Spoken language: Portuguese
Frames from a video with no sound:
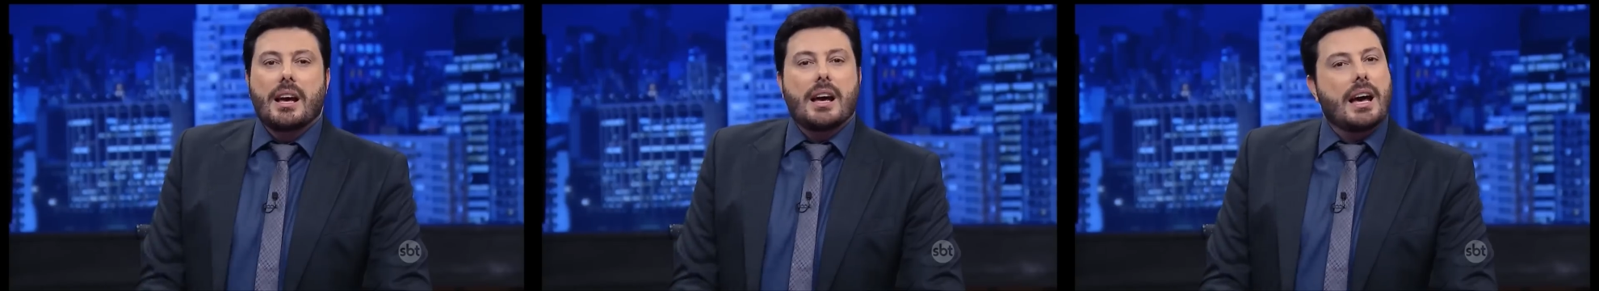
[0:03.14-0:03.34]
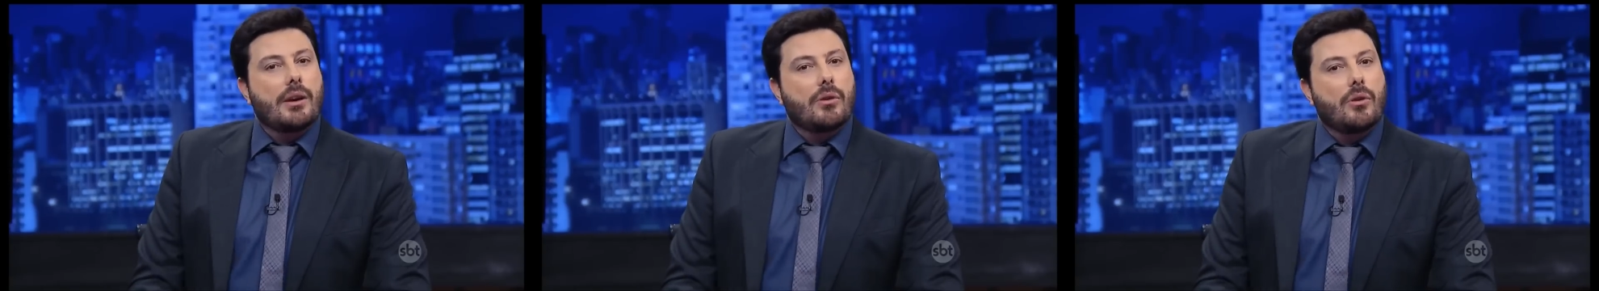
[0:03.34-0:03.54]

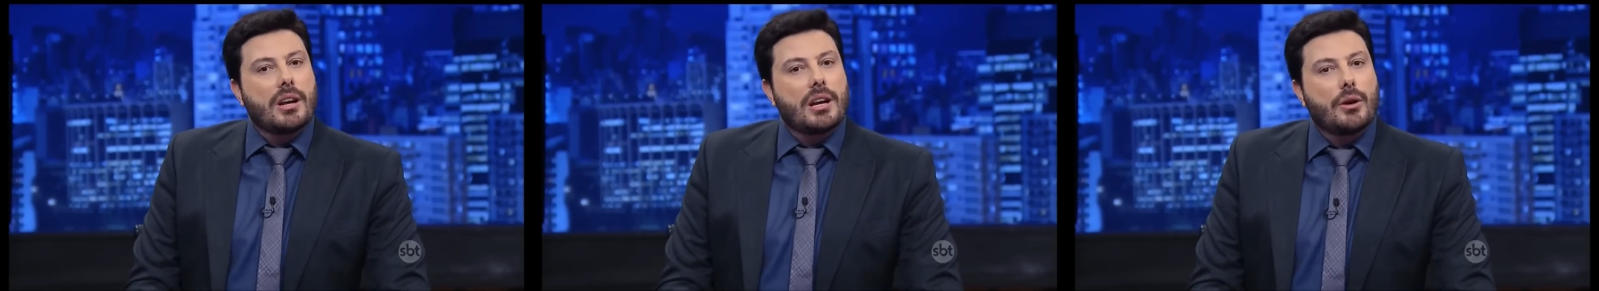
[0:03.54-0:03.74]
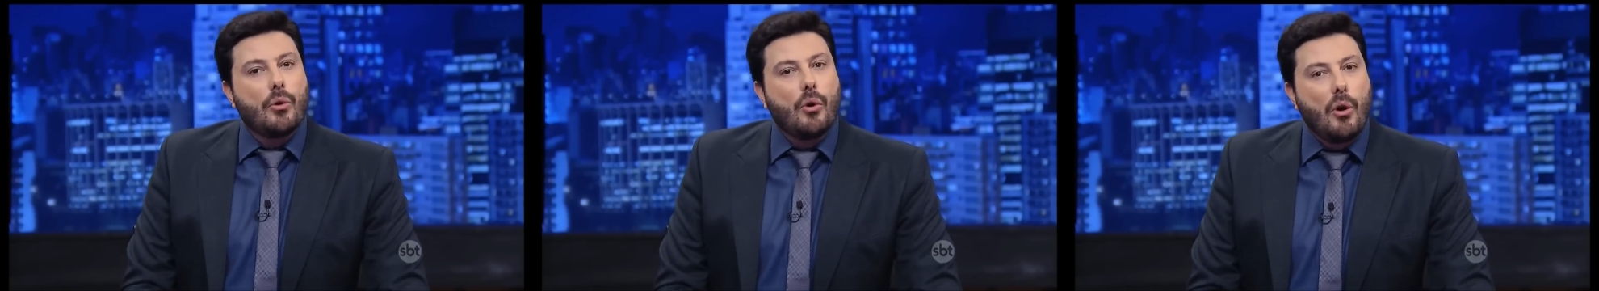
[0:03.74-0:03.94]

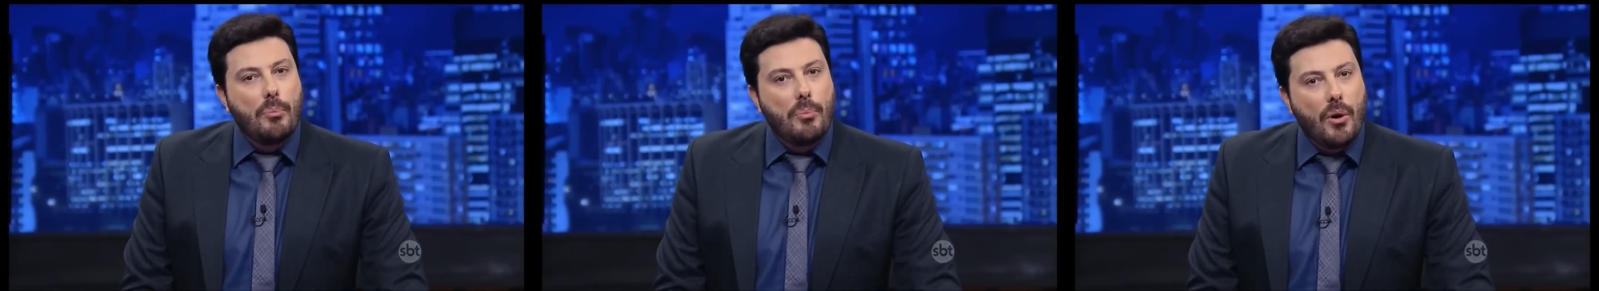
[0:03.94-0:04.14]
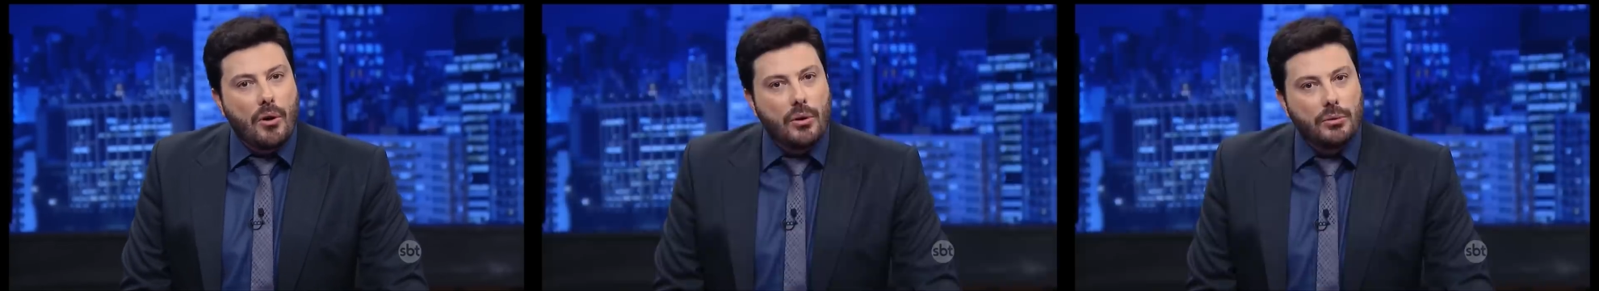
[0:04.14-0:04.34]
Agora, o
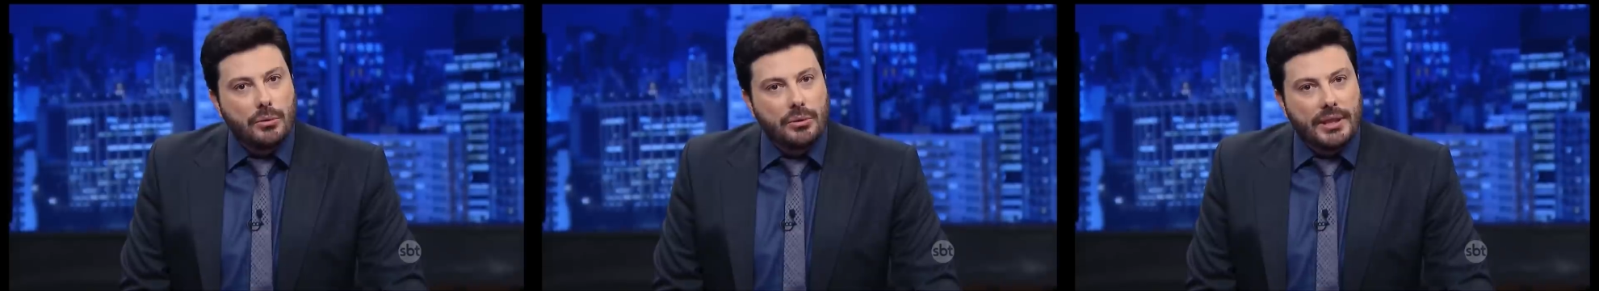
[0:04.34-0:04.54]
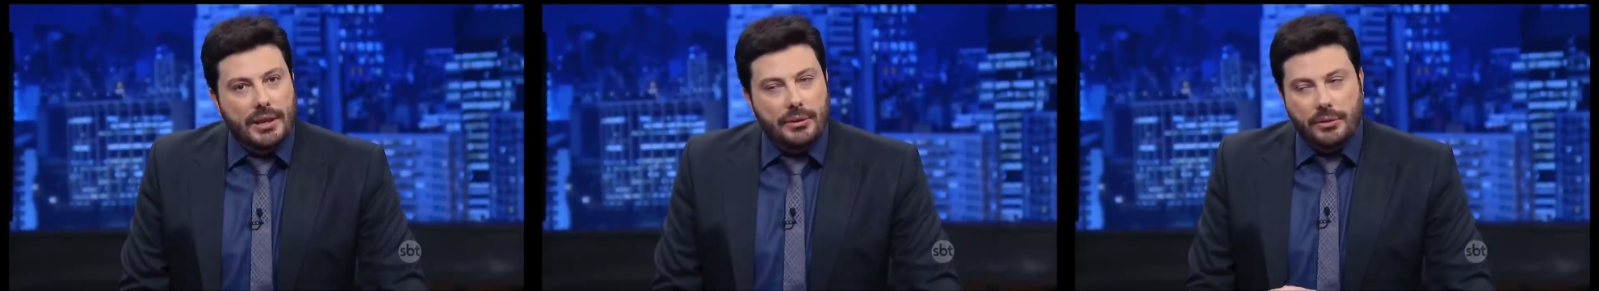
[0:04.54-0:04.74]
bom
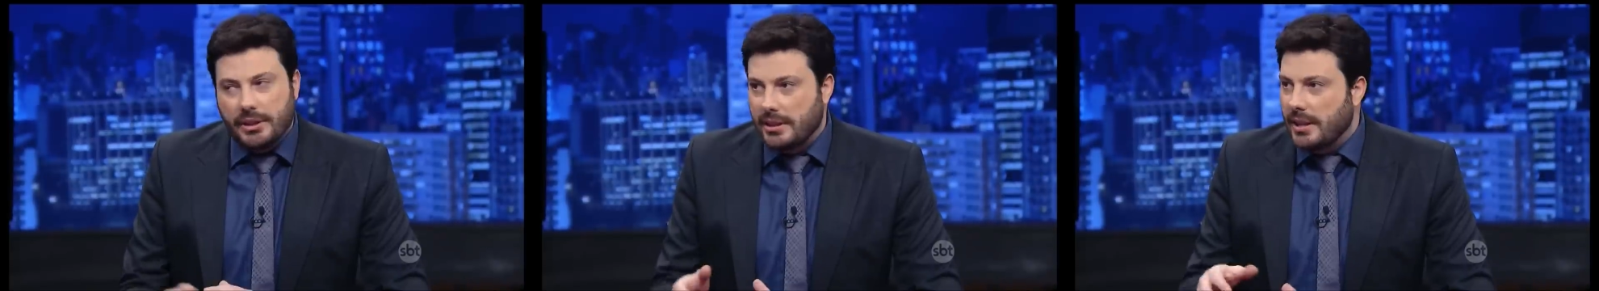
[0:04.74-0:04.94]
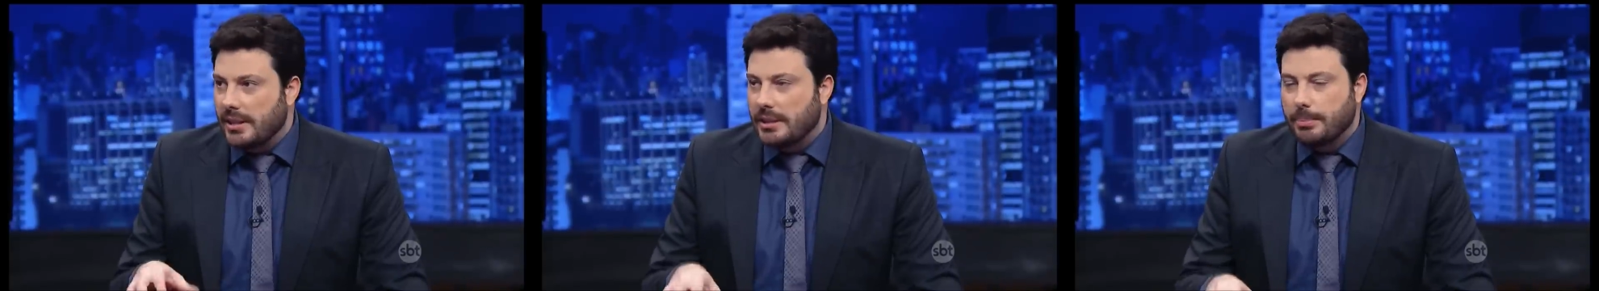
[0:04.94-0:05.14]
do de
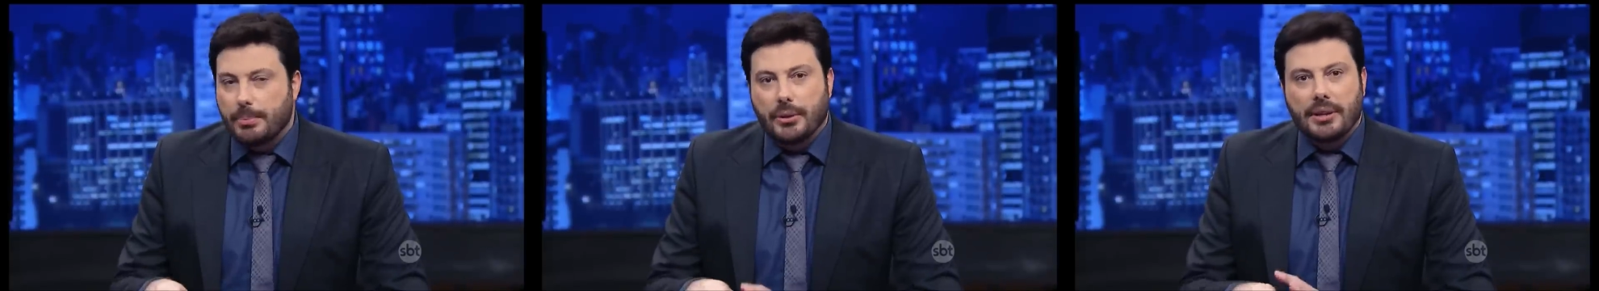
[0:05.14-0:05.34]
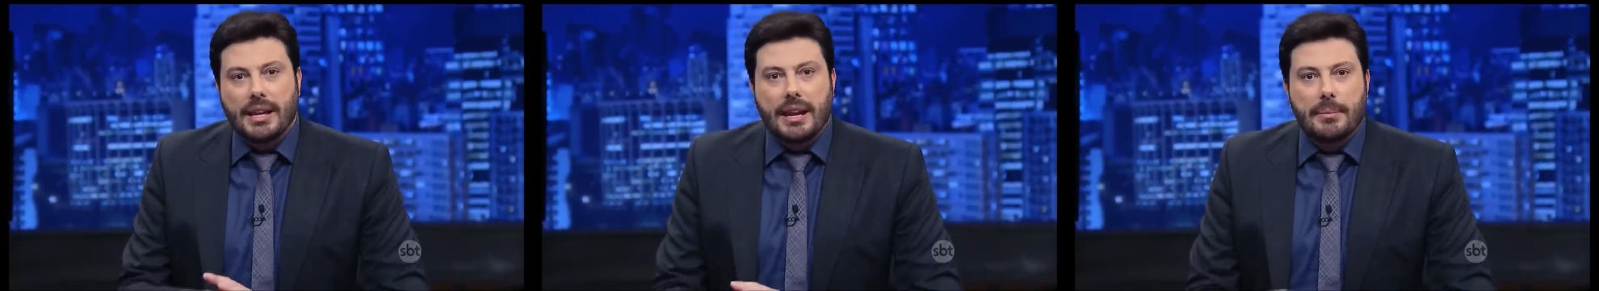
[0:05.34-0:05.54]
noite, desse
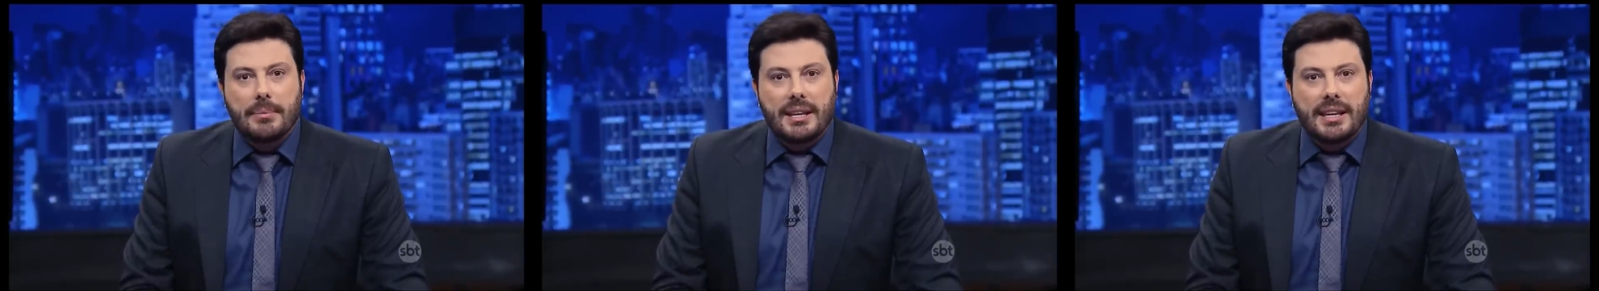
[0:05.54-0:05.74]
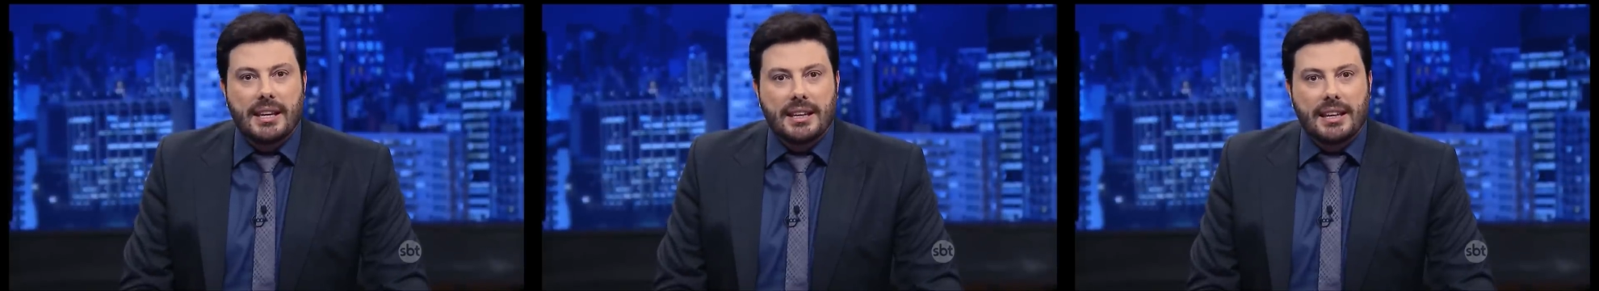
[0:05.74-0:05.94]

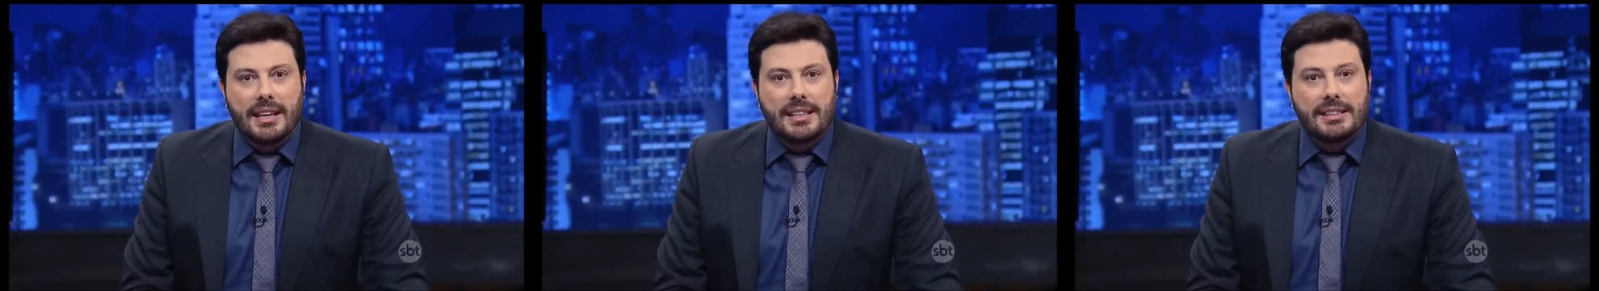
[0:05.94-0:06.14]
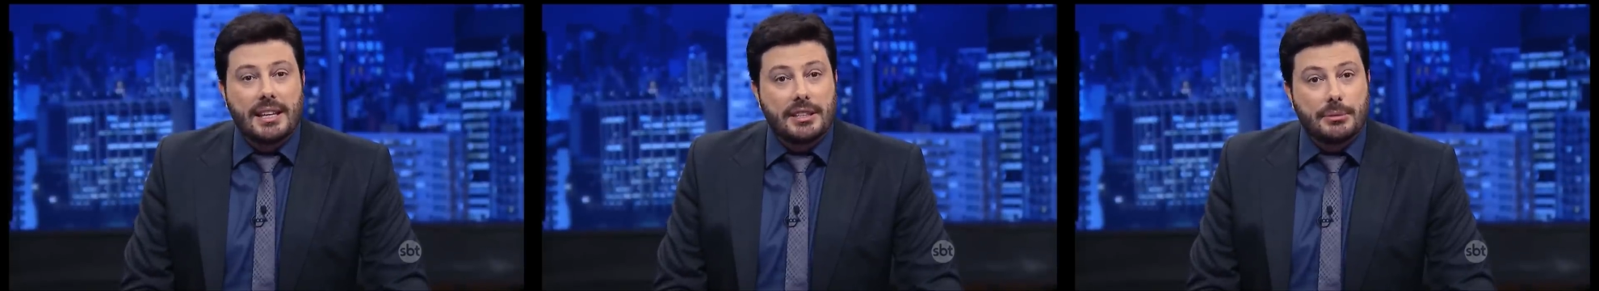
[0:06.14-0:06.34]
programinha
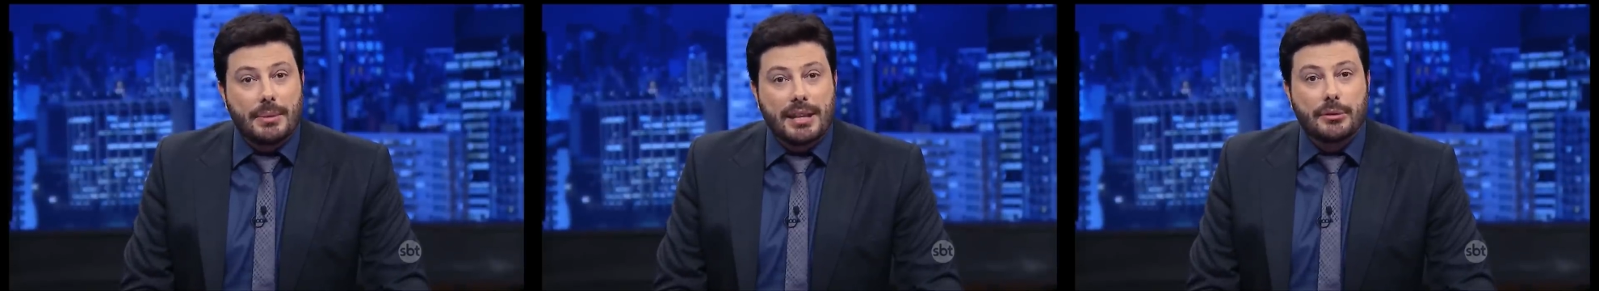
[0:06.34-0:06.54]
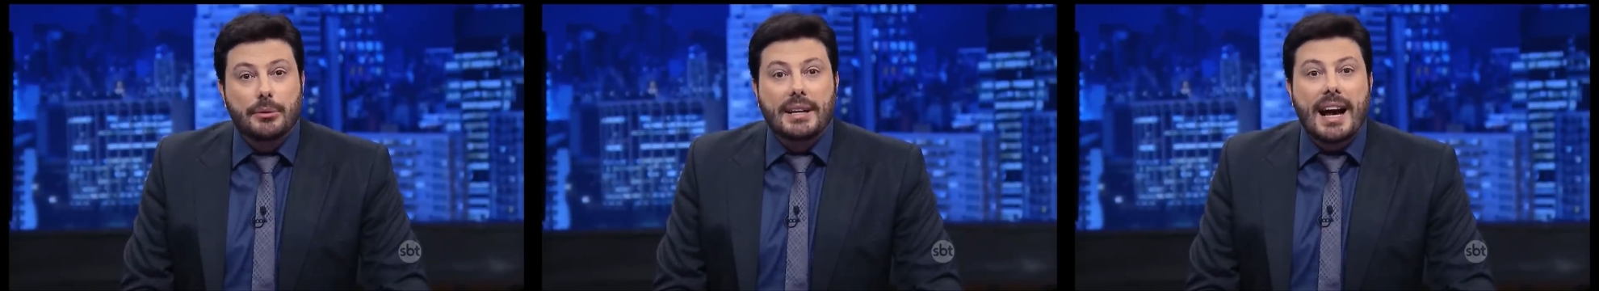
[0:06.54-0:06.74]
aqui ser de
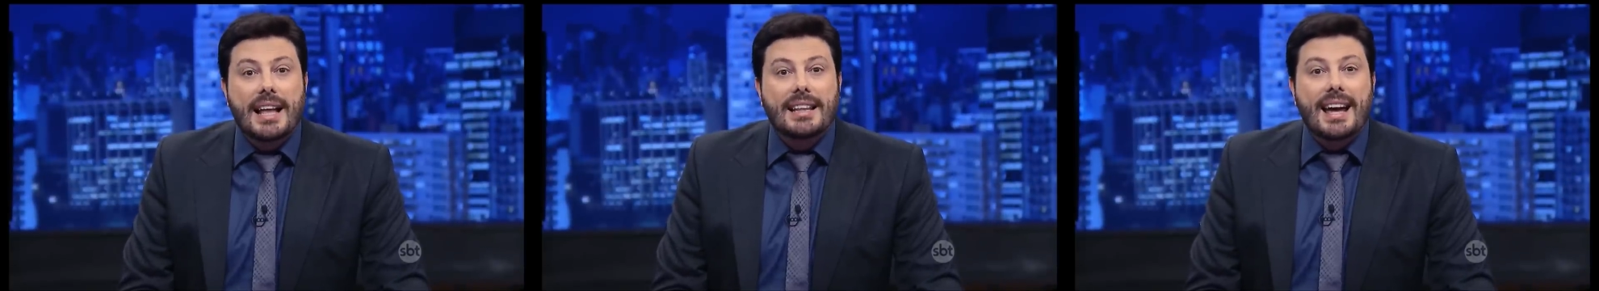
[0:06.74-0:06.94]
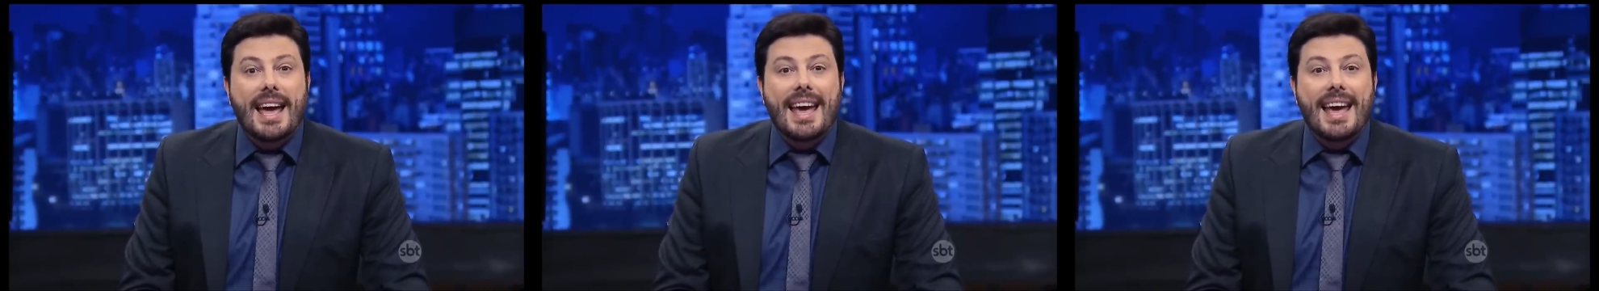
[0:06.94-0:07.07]
madrugada,